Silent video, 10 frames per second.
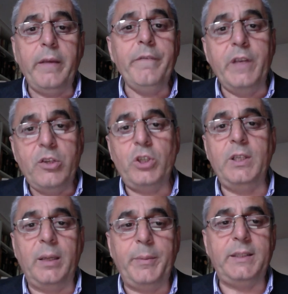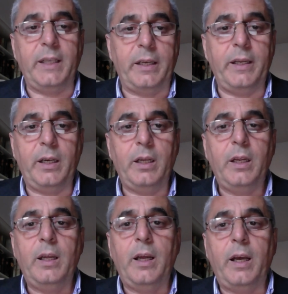invece della materia
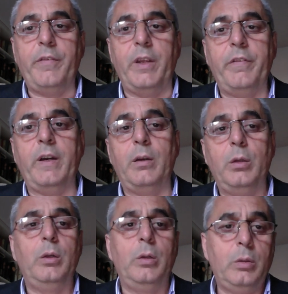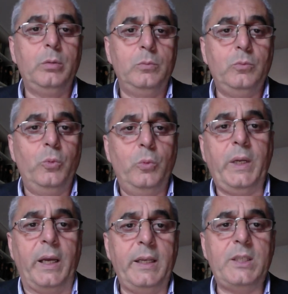aveva
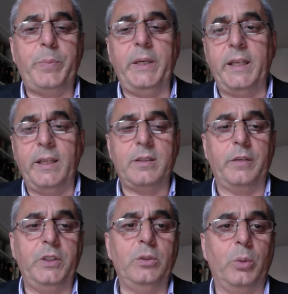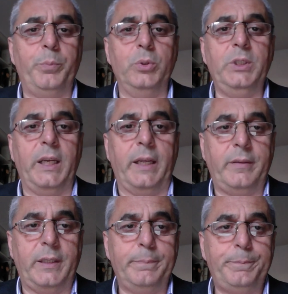una esperienza fin troppo
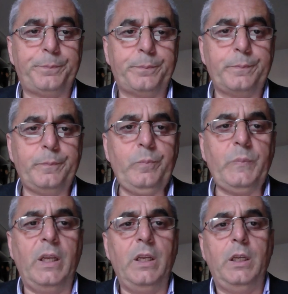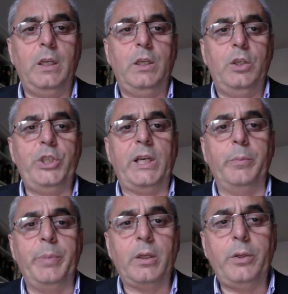diretta.
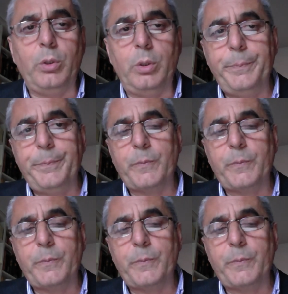Jacques Berlioz